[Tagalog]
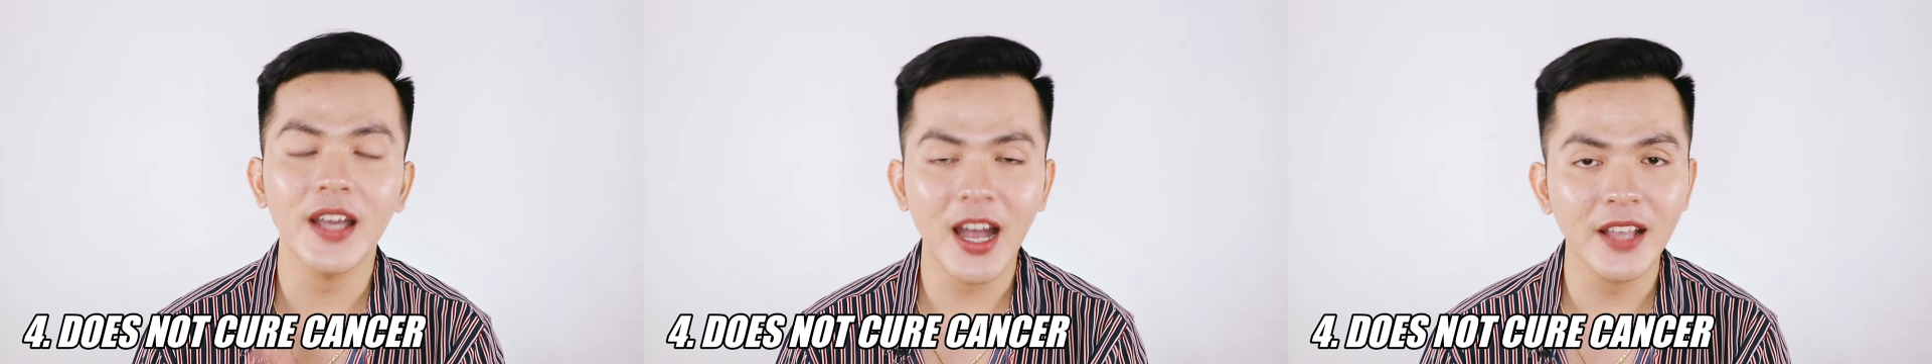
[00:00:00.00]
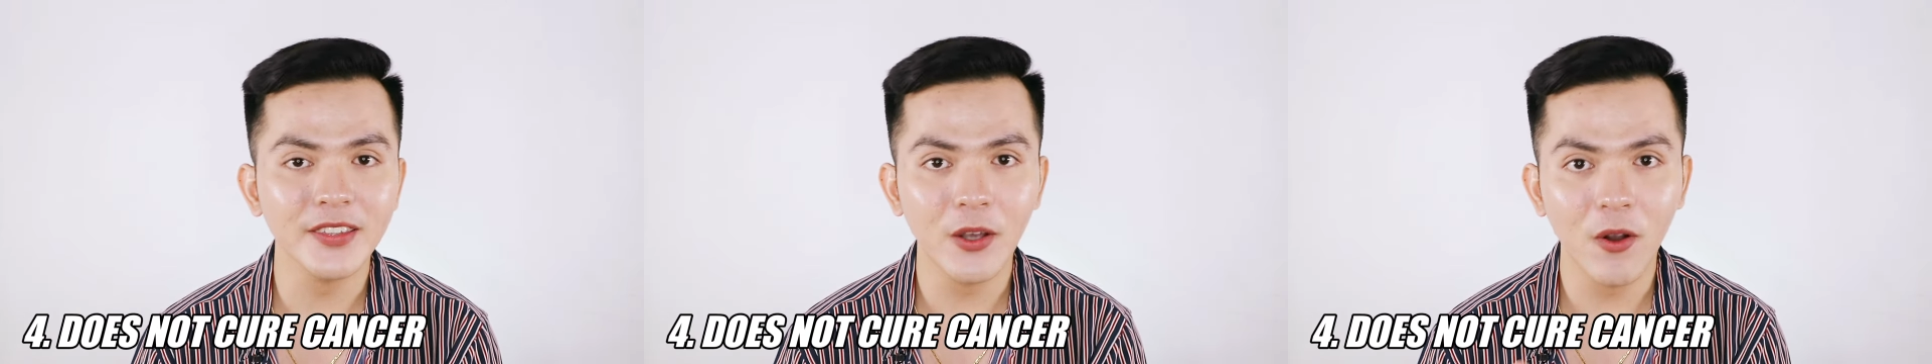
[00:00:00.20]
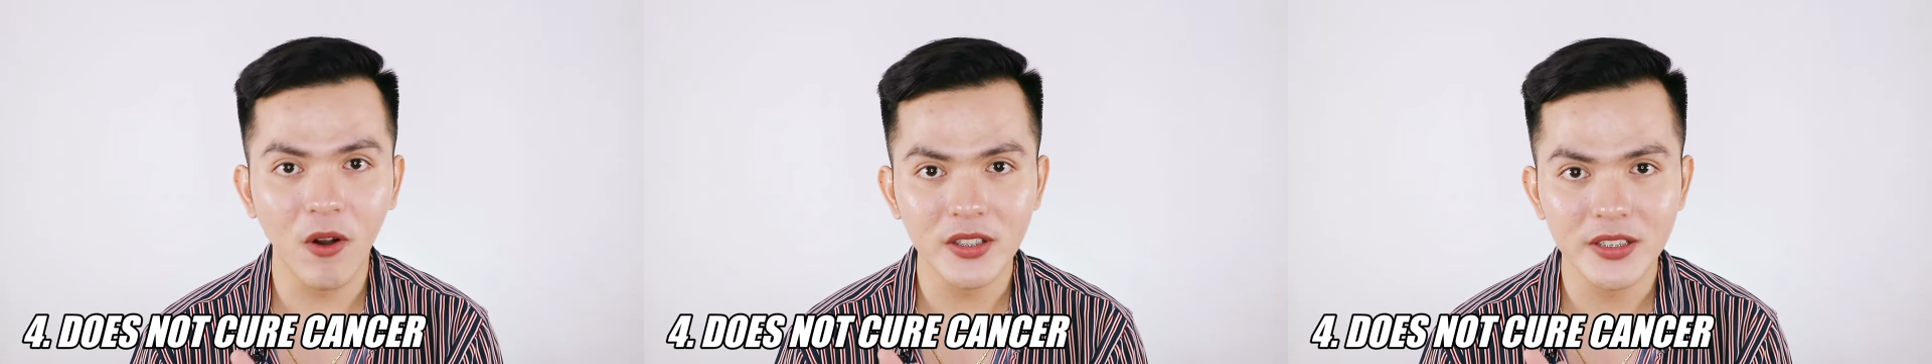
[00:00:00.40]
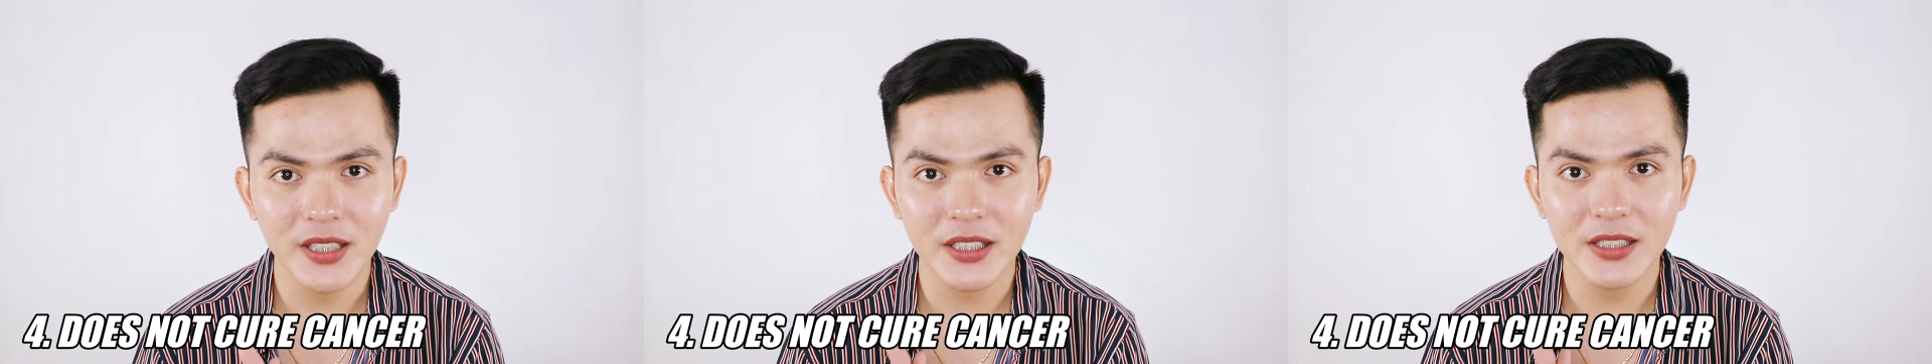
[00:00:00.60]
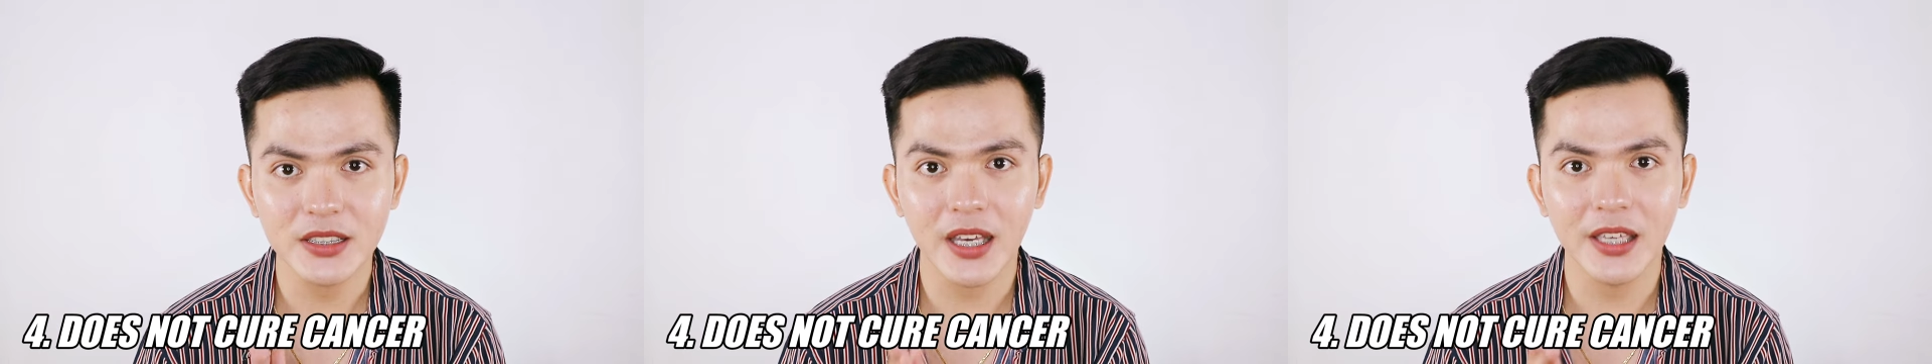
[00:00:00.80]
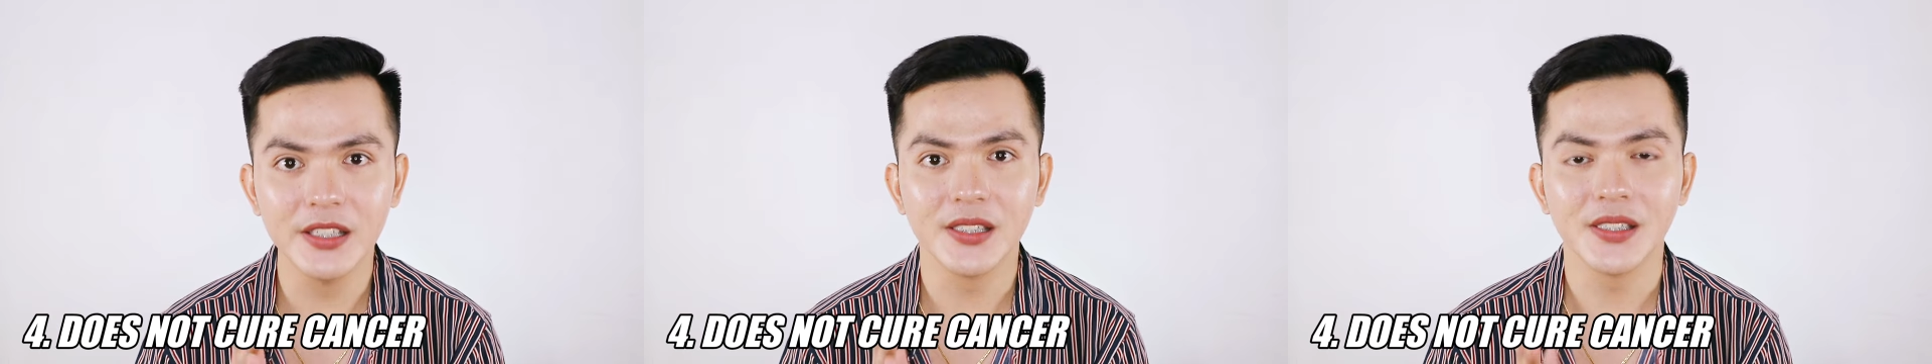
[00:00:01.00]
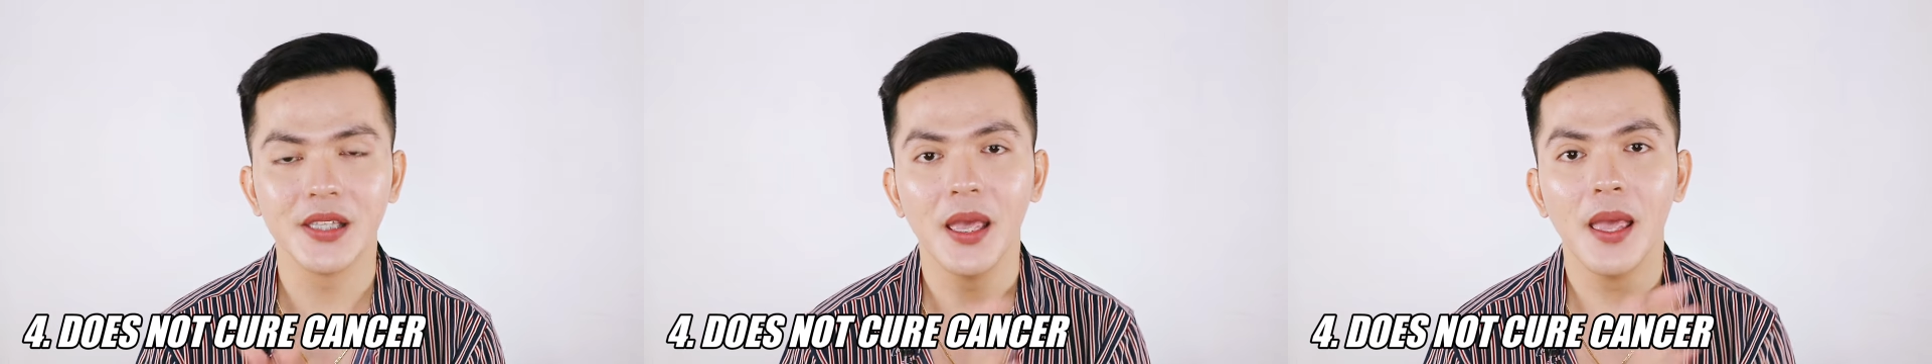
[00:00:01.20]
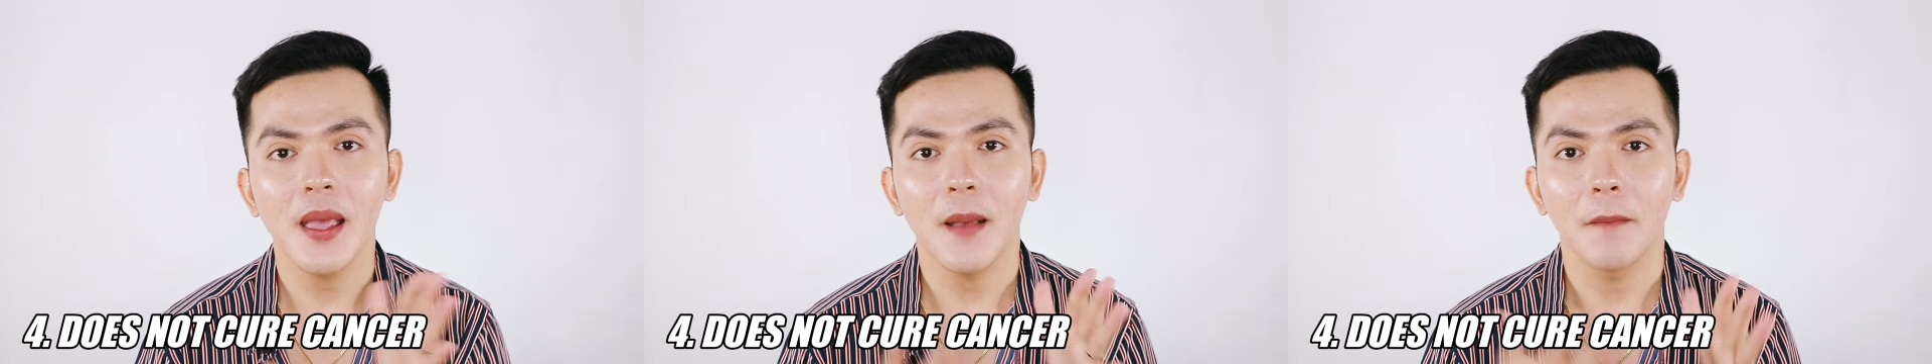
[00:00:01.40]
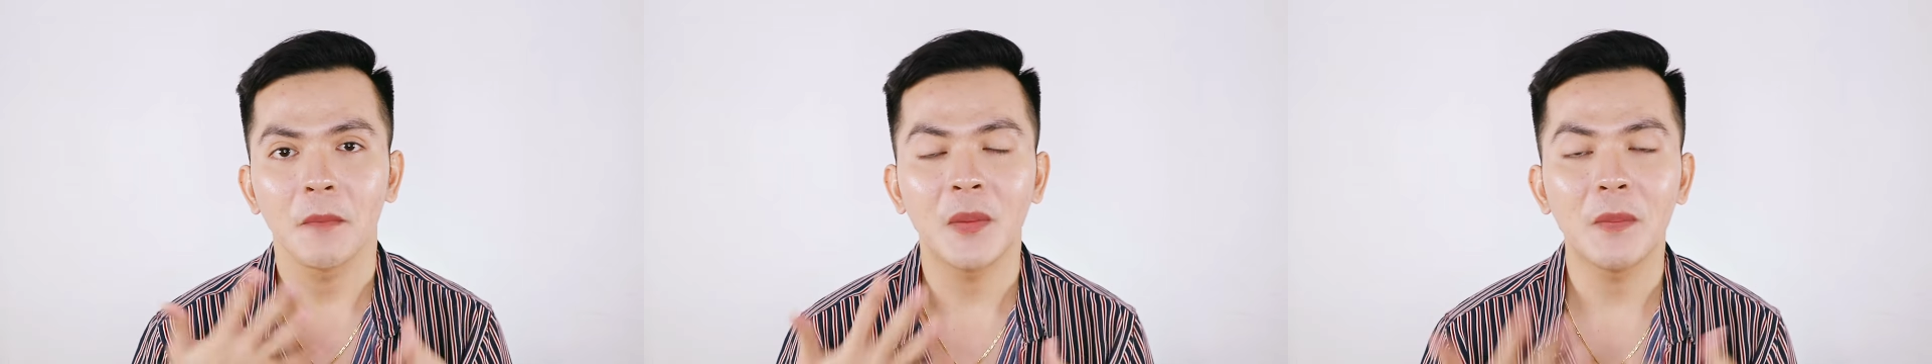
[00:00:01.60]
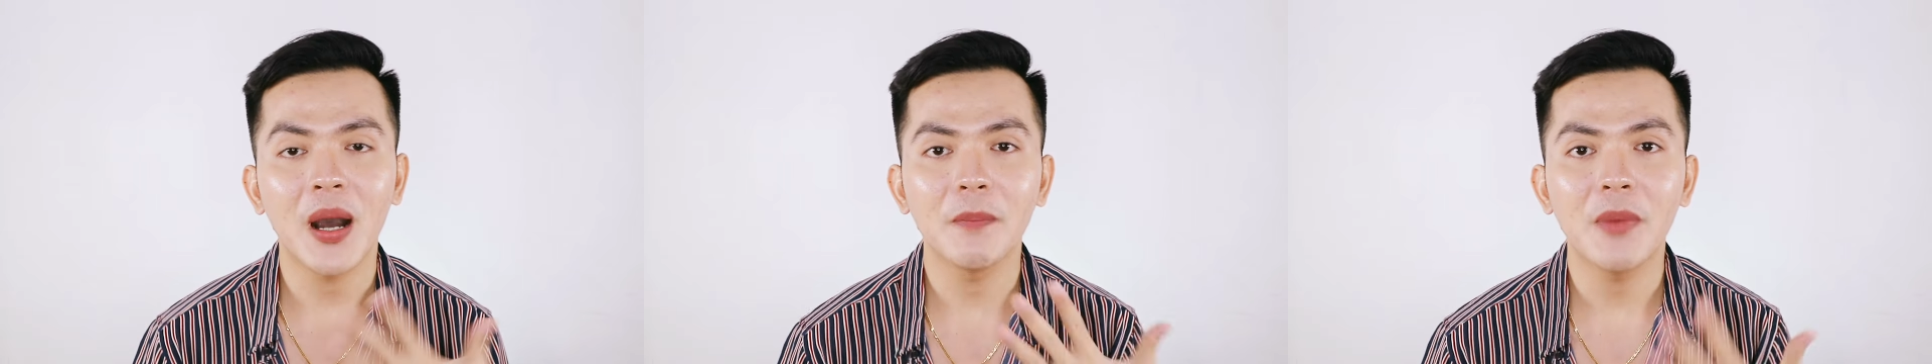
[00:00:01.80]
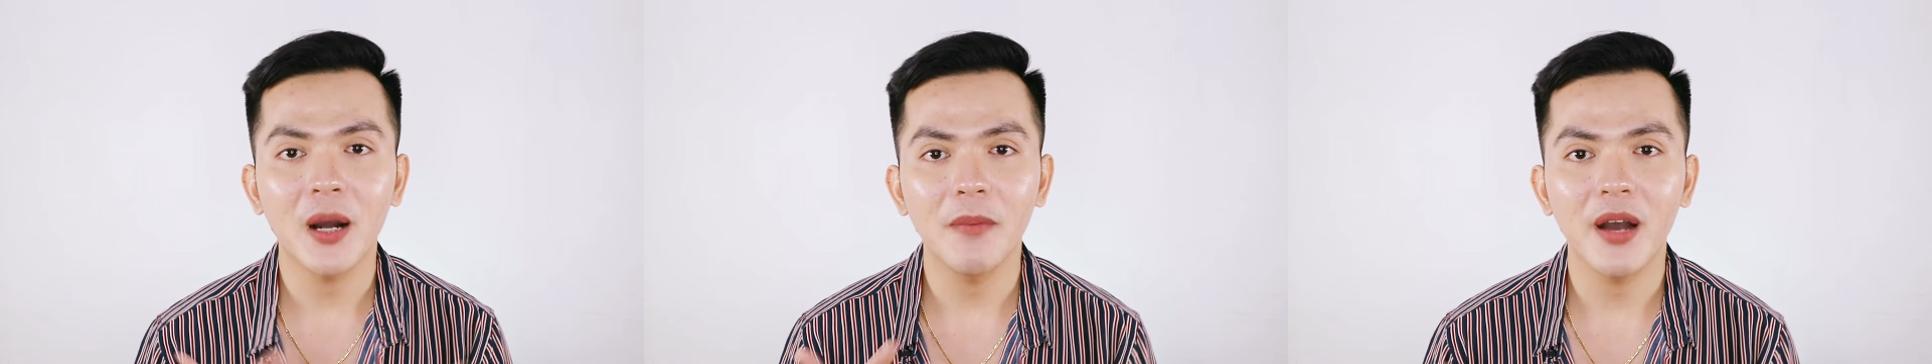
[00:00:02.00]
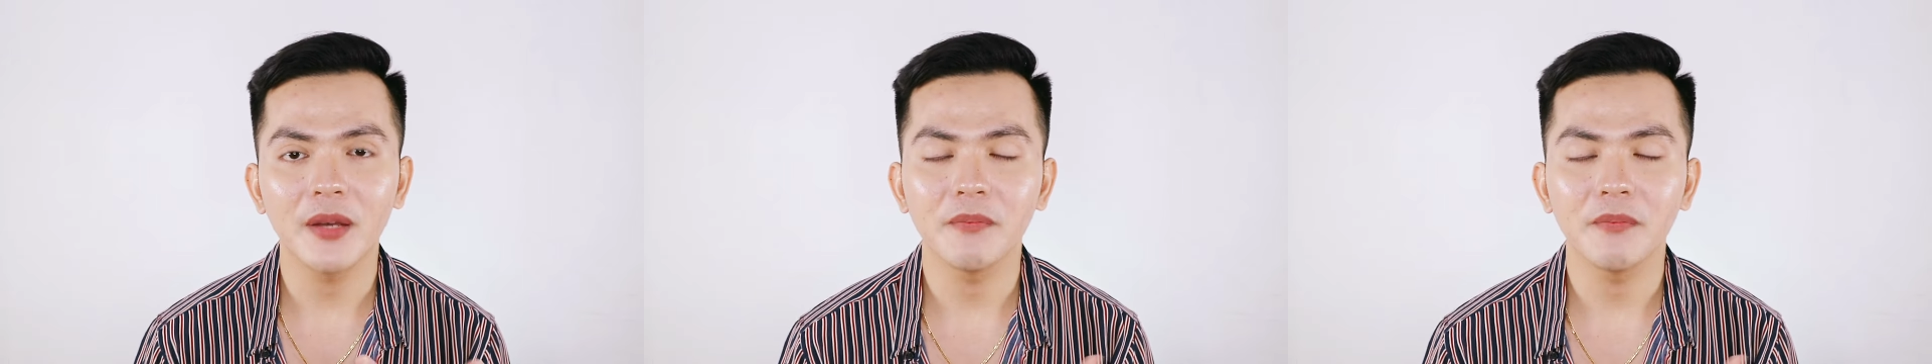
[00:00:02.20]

eh antioxidant siya is mababa